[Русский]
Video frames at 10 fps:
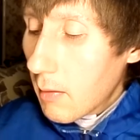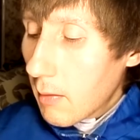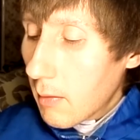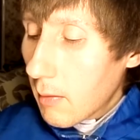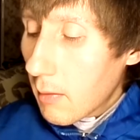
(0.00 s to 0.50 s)

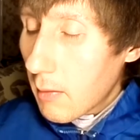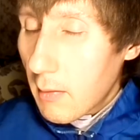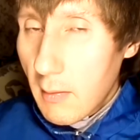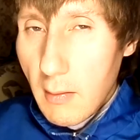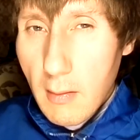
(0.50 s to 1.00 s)
А,
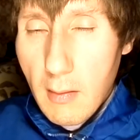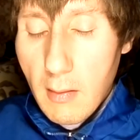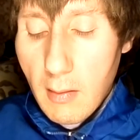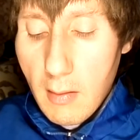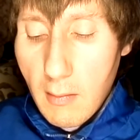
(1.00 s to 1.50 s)

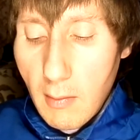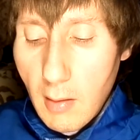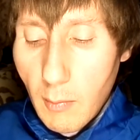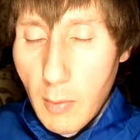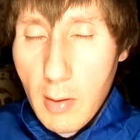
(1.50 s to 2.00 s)
действительно,
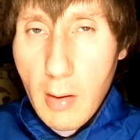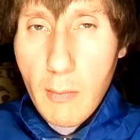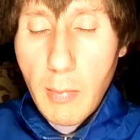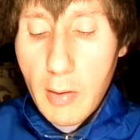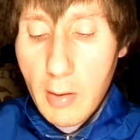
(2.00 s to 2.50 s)

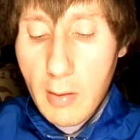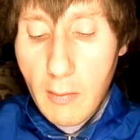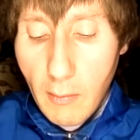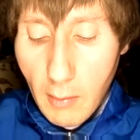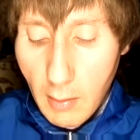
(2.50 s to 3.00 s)

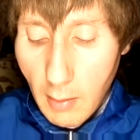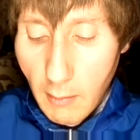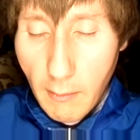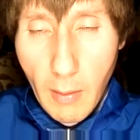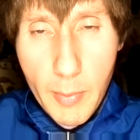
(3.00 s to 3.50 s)
большинство, да
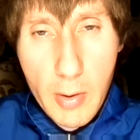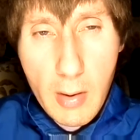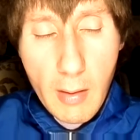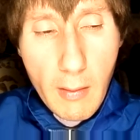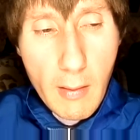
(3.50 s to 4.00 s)

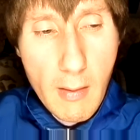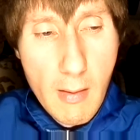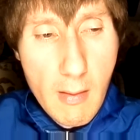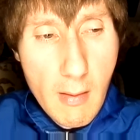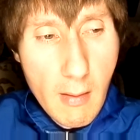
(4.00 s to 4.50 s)
вообще,
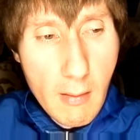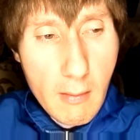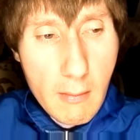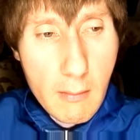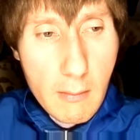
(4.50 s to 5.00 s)

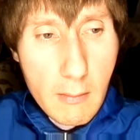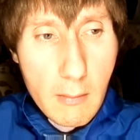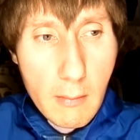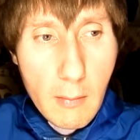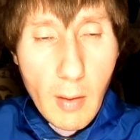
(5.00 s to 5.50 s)

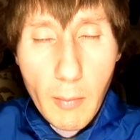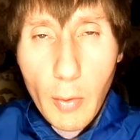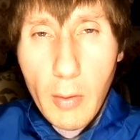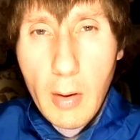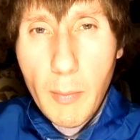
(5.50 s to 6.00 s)
да
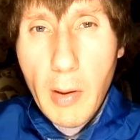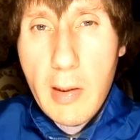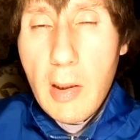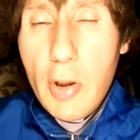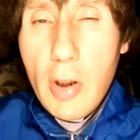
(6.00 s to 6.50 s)
многие
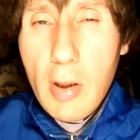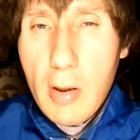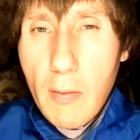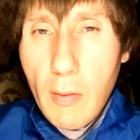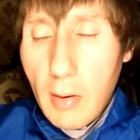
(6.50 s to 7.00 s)
прошли через
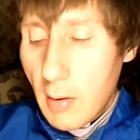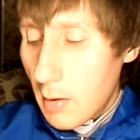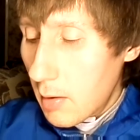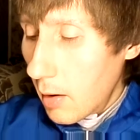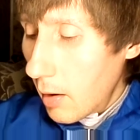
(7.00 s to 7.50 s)
животные
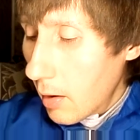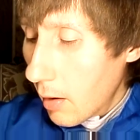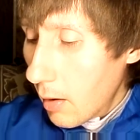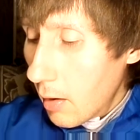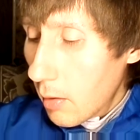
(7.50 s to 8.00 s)
состояния,
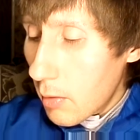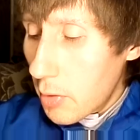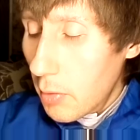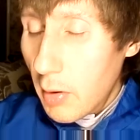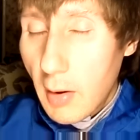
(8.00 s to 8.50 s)
но
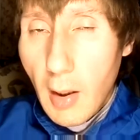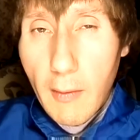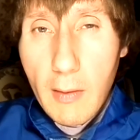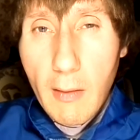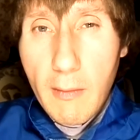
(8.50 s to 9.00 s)
что
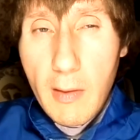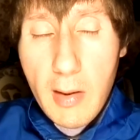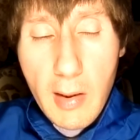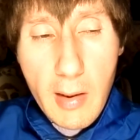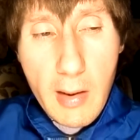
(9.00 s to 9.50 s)
недавно
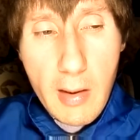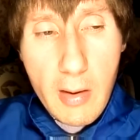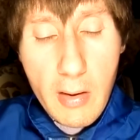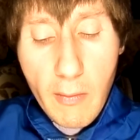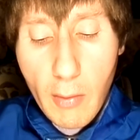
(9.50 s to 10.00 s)
вышли из
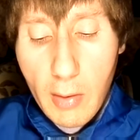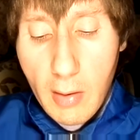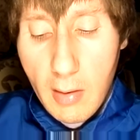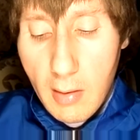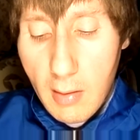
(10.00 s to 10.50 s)

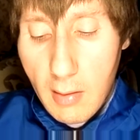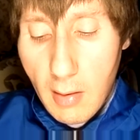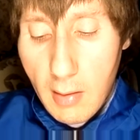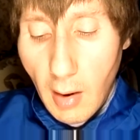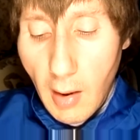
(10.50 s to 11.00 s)
животных
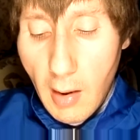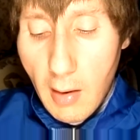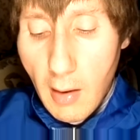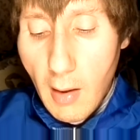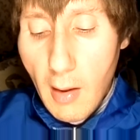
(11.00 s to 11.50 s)

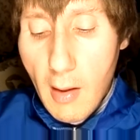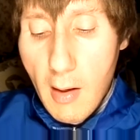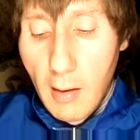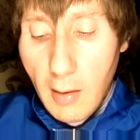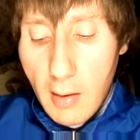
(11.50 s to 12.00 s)
состояний,
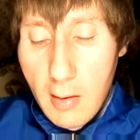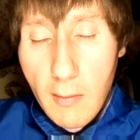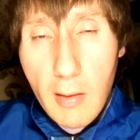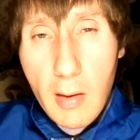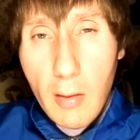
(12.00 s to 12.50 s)
это
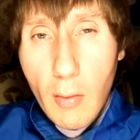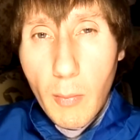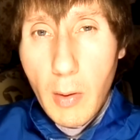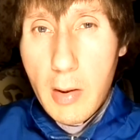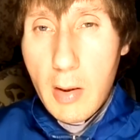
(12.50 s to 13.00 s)
действительно ну,
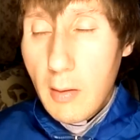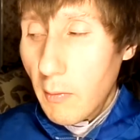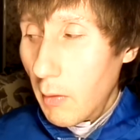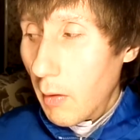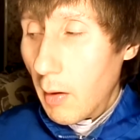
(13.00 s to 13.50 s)

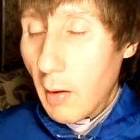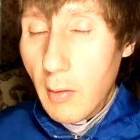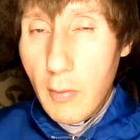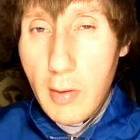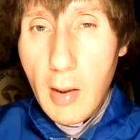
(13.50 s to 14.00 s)
большинство а,
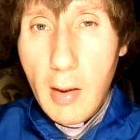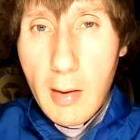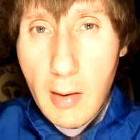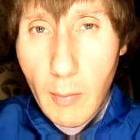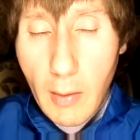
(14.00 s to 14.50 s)
людей на
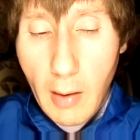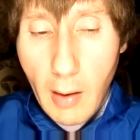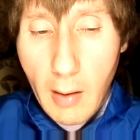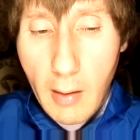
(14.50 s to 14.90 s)
Земле,